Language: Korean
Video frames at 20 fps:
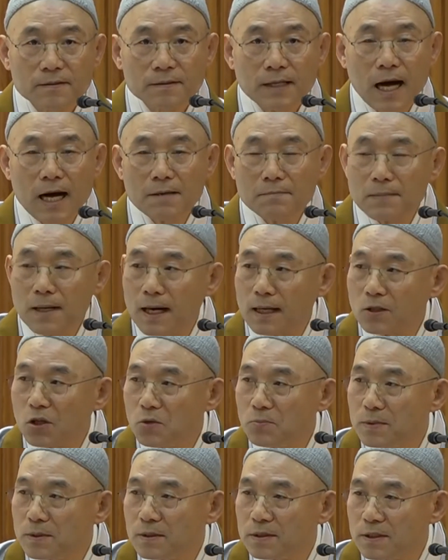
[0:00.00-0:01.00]
항마가
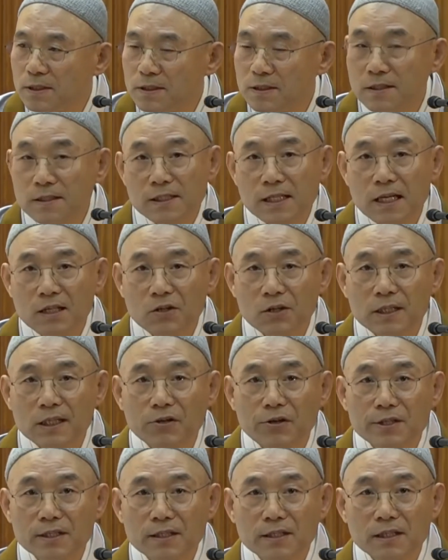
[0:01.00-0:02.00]
되면 스승의자격이
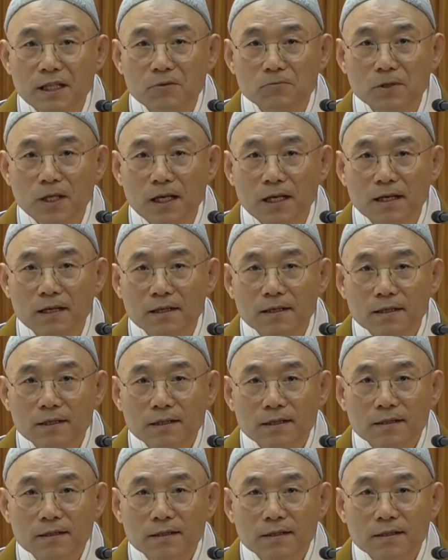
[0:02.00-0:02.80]
있다고 했기 때문에,